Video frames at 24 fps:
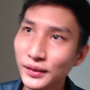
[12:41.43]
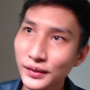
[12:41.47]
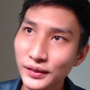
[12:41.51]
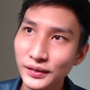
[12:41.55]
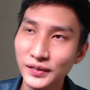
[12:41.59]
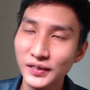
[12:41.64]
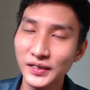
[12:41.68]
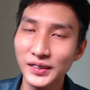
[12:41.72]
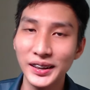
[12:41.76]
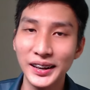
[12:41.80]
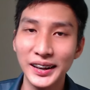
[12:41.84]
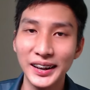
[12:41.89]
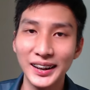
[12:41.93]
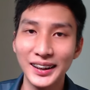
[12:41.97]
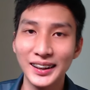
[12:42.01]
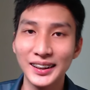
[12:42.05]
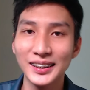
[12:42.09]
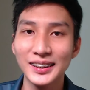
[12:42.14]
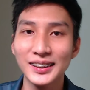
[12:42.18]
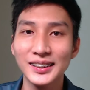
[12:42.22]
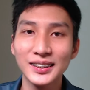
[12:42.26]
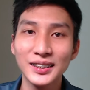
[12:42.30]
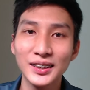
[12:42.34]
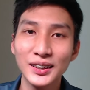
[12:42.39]
Và
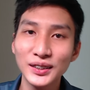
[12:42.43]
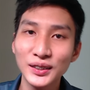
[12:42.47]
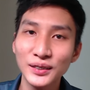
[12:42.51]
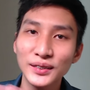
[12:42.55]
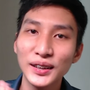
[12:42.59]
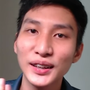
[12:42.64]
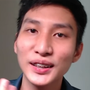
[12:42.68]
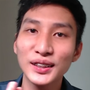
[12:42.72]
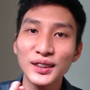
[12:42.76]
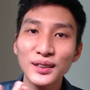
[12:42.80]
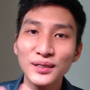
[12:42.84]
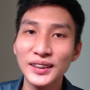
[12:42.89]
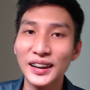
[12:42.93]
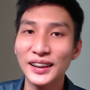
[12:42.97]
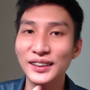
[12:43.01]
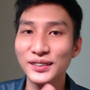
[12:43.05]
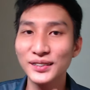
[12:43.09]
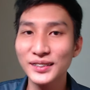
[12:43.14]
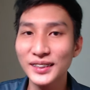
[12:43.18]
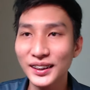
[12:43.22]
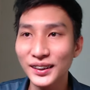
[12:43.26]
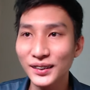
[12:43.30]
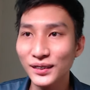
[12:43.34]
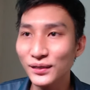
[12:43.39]
nói chung là lúc nào
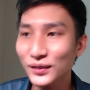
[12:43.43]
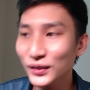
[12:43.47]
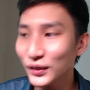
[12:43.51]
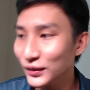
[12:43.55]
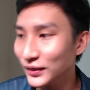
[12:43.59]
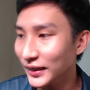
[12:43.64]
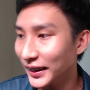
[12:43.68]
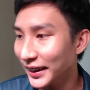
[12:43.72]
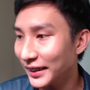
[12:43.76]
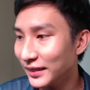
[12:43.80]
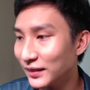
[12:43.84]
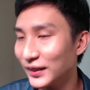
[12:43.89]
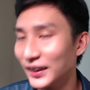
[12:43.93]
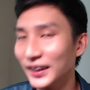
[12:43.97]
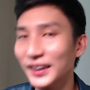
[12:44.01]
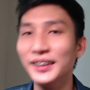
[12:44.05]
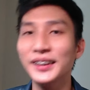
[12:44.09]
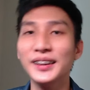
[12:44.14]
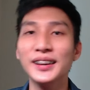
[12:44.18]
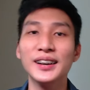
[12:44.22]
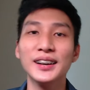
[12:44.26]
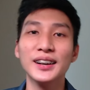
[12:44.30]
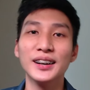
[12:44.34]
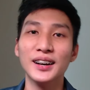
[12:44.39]
chúng ta cũng vui vẻ. Và
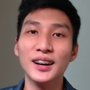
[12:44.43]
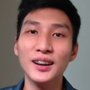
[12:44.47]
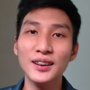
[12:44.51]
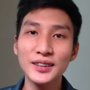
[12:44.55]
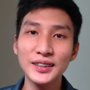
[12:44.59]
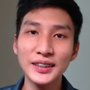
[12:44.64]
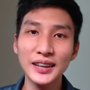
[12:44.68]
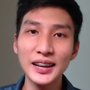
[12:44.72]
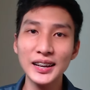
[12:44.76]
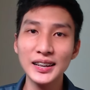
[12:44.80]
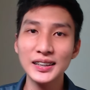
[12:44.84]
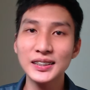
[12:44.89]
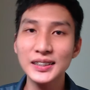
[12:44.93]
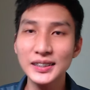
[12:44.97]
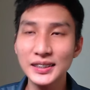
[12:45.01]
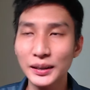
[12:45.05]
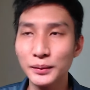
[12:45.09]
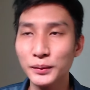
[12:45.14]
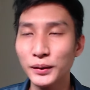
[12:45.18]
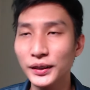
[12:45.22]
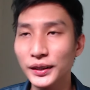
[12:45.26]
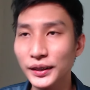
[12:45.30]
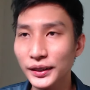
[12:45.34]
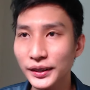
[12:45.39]
ok, xin
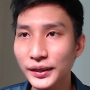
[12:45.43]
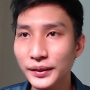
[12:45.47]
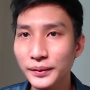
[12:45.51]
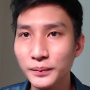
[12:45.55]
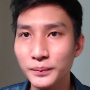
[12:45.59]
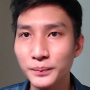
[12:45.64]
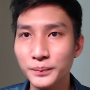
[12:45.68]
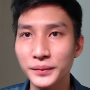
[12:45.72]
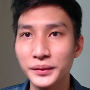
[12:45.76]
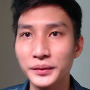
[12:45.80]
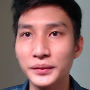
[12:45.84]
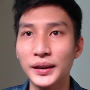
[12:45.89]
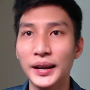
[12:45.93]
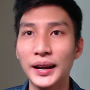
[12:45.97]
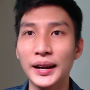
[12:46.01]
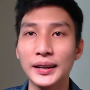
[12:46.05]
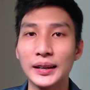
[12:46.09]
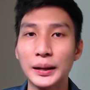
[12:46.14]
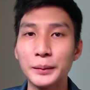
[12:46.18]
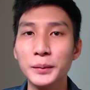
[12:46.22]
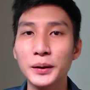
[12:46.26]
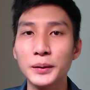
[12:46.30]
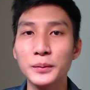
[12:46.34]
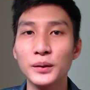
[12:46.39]
chào mọi người và
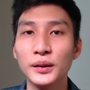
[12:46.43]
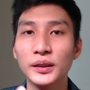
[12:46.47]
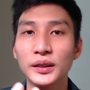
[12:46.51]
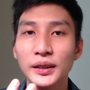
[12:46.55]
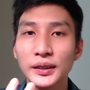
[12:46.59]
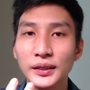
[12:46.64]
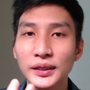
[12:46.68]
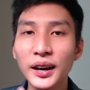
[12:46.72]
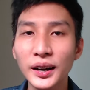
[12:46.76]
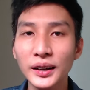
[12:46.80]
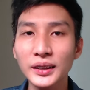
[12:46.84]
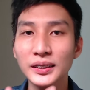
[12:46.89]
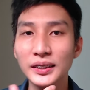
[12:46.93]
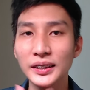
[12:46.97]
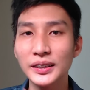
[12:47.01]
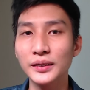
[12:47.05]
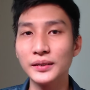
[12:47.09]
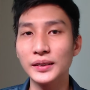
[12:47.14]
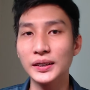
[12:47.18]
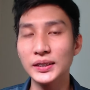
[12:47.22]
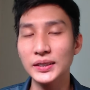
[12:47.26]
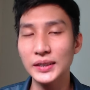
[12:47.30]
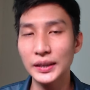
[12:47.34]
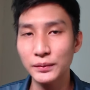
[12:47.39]
cảm ơn mọi người rất
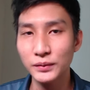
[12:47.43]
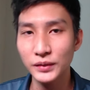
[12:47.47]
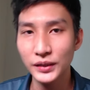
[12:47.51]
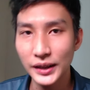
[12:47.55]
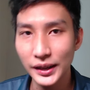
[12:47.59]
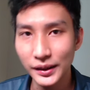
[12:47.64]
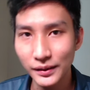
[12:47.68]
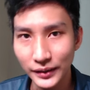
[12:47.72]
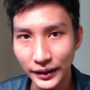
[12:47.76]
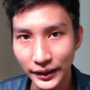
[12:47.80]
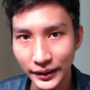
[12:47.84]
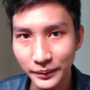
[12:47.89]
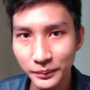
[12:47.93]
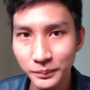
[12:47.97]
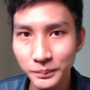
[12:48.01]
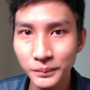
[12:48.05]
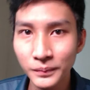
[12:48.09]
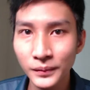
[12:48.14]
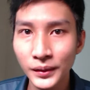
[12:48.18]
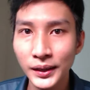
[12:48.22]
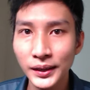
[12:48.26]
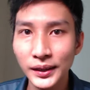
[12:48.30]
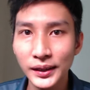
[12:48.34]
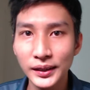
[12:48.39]
nhiều đã xem video này.
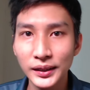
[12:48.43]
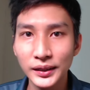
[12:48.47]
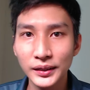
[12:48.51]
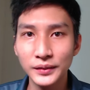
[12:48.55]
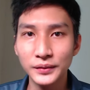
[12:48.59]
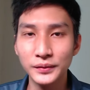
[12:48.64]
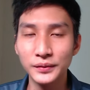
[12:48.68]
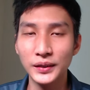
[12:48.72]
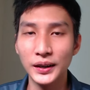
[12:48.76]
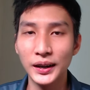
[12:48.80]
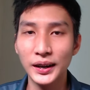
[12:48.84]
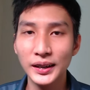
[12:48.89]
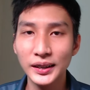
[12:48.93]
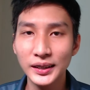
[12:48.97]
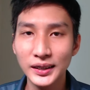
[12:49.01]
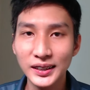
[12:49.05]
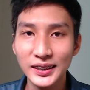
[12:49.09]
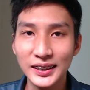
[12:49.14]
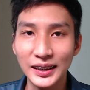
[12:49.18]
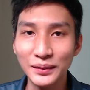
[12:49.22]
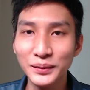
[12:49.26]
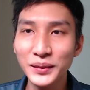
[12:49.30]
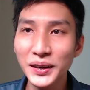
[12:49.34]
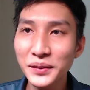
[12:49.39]
Và
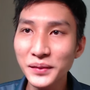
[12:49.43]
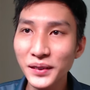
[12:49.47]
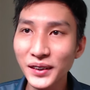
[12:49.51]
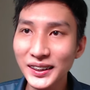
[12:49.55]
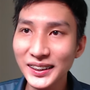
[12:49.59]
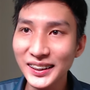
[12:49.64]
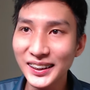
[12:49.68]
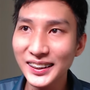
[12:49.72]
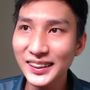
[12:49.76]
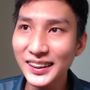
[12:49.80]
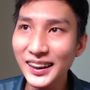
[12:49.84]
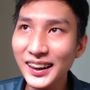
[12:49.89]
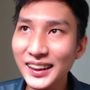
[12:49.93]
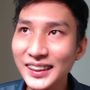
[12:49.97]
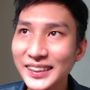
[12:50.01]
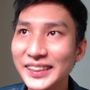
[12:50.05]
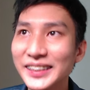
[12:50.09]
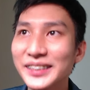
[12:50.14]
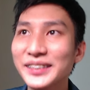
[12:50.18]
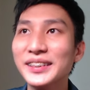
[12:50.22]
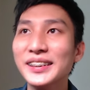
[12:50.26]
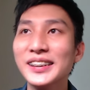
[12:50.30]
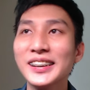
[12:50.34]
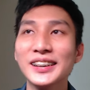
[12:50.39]
cảm ơn mọi người rất là
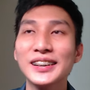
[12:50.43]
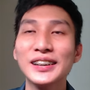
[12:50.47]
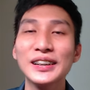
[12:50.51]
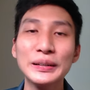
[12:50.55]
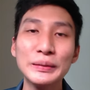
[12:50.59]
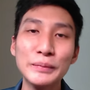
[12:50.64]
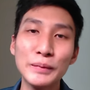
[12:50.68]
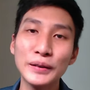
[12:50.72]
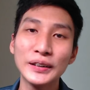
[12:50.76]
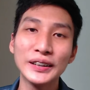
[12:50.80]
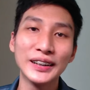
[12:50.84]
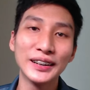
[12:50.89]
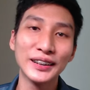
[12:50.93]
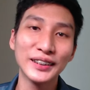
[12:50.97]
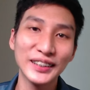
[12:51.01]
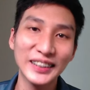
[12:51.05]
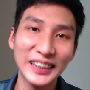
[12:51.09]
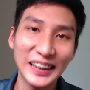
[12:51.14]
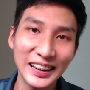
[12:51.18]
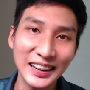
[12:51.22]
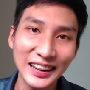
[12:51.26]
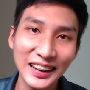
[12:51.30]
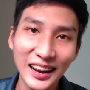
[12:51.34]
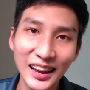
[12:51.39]
nhiều hơn nữa đó, mọi người có
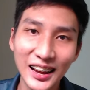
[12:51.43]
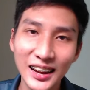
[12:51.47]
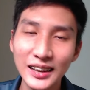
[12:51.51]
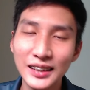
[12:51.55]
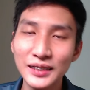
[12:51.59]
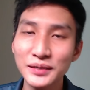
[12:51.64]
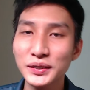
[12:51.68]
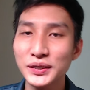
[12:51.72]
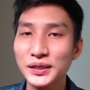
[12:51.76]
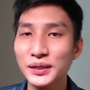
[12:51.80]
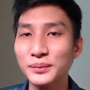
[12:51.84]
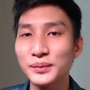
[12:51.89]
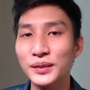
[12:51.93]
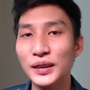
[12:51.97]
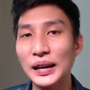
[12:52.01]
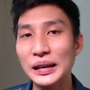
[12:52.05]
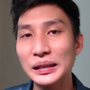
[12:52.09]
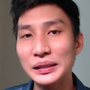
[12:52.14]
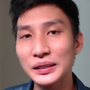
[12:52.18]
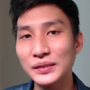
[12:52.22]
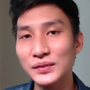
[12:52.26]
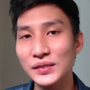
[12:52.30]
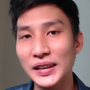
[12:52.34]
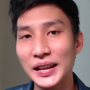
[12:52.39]
thể like và
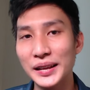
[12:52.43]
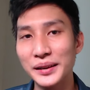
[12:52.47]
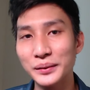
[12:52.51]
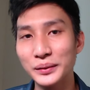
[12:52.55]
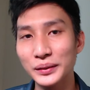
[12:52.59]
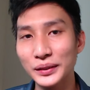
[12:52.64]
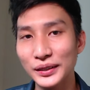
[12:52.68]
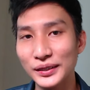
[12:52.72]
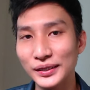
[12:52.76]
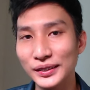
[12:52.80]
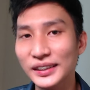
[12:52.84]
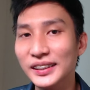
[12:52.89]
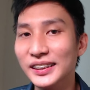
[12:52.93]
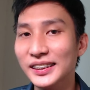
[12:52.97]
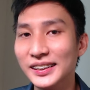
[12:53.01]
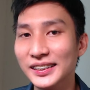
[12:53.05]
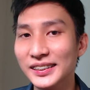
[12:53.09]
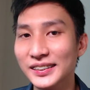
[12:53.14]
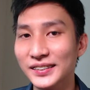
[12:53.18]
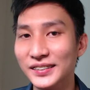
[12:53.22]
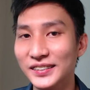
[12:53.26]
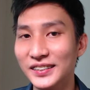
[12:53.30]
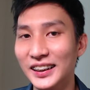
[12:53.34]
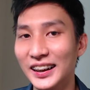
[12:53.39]
subscribe cho cái video của tôi.
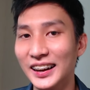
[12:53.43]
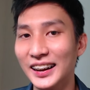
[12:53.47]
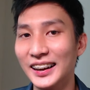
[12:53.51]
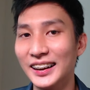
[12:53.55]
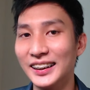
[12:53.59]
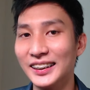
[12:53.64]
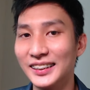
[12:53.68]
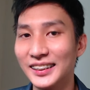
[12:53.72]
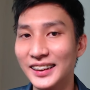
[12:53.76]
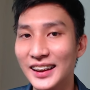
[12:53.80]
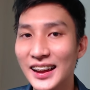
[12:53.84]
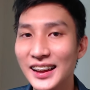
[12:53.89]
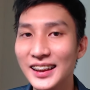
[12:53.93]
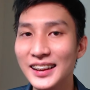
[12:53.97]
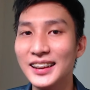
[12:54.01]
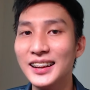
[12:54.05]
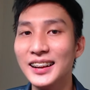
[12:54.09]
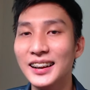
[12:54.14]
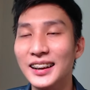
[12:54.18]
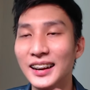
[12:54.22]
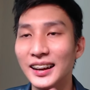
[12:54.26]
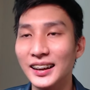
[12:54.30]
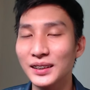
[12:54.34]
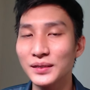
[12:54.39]
Và đây
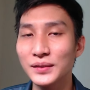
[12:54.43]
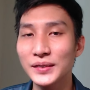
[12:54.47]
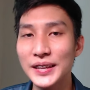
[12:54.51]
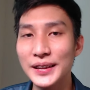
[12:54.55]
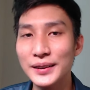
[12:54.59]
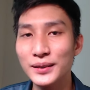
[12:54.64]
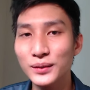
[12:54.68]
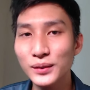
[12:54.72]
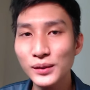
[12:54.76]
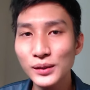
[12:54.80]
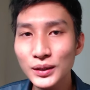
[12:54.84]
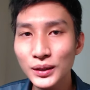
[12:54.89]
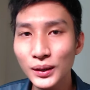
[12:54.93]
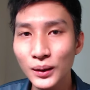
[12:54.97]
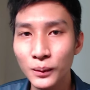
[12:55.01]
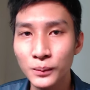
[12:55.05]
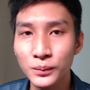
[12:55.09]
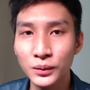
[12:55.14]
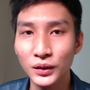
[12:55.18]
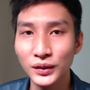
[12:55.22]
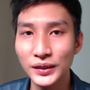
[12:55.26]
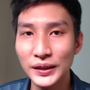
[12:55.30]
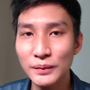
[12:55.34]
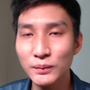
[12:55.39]
là cái video cuối
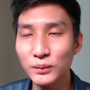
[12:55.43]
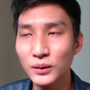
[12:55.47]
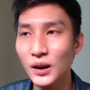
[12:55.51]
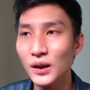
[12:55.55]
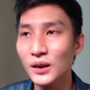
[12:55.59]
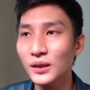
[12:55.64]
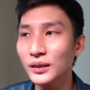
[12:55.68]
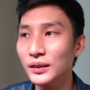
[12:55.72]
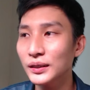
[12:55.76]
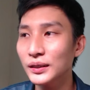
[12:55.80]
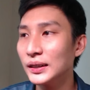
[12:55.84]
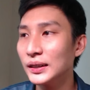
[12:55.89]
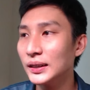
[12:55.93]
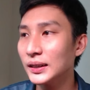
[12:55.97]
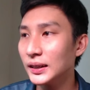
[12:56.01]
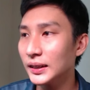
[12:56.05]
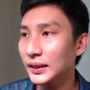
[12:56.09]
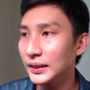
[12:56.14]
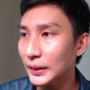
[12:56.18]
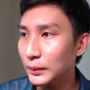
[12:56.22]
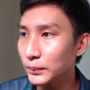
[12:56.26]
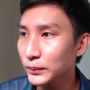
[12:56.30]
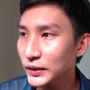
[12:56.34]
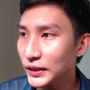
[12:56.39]
cùng của devlog
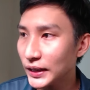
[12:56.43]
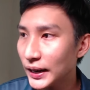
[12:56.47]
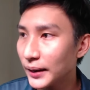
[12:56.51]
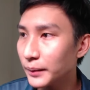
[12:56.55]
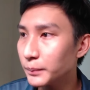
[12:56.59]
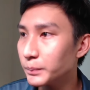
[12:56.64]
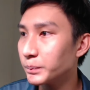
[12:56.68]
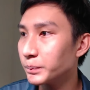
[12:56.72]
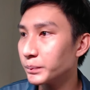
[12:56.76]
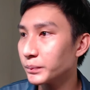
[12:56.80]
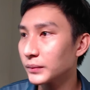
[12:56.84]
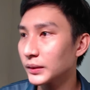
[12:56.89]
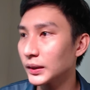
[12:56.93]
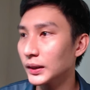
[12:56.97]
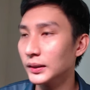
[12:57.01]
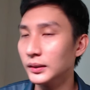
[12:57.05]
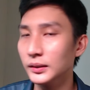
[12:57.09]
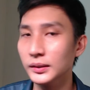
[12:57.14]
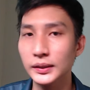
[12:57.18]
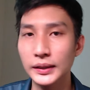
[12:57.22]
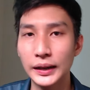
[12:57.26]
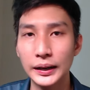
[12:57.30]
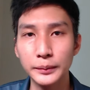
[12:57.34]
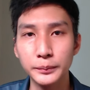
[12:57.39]
Game Jam
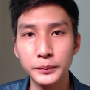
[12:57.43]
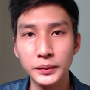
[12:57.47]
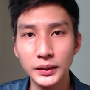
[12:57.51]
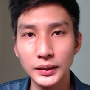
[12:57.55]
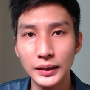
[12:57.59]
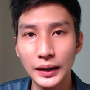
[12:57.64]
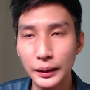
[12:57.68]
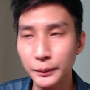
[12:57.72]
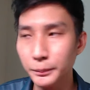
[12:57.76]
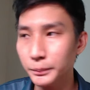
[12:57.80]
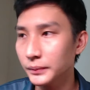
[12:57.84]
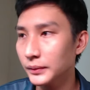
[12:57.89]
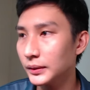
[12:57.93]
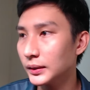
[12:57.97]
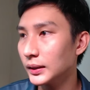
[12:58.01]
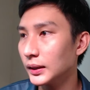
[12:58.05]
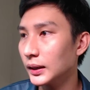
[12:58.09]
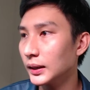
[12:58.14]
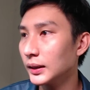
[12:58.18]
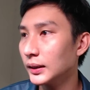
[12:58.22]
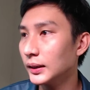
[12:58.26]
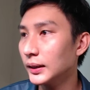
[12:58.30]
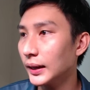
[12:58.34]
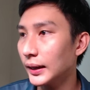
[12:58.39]
từ ngày 15
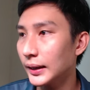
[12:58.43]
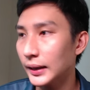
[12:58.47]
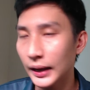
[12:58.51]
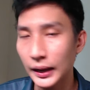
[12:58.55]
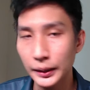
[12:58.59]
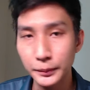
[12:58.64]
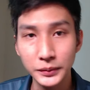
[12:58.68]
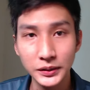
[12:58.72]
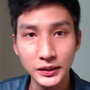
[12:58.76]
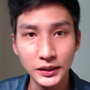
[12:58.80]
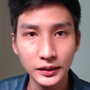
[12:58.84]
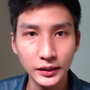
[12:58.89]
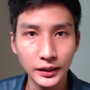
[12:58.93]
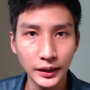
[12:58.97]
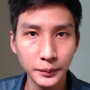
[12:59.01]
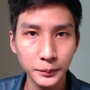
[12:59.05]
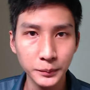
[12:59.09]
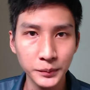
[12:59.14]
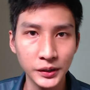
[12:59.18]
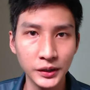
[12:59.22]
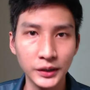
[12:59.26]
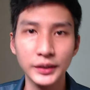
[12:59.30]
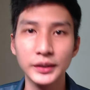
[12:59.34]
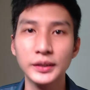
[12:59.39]
tới ngày 29
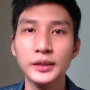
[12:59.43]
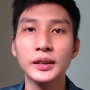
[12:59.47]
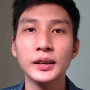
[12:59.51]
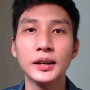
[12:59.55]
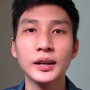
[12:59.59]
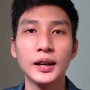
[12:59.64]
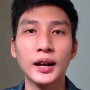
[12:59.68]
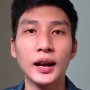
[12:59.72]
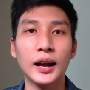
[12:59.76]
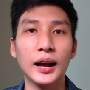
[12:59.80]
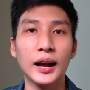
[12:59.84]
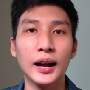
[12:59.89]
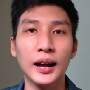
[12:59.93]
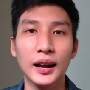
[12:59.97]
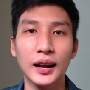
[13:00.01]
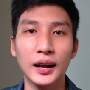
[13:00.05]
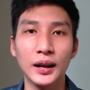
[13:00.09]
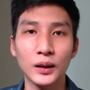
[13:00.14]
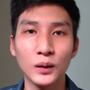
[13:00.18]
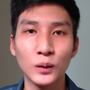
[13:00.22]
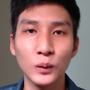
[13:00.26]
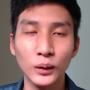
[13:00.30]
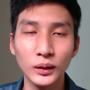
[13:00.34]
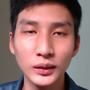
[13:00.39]
tháng 10
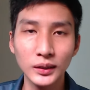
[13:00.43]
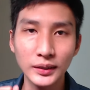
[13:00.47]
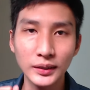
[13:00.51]
của tựa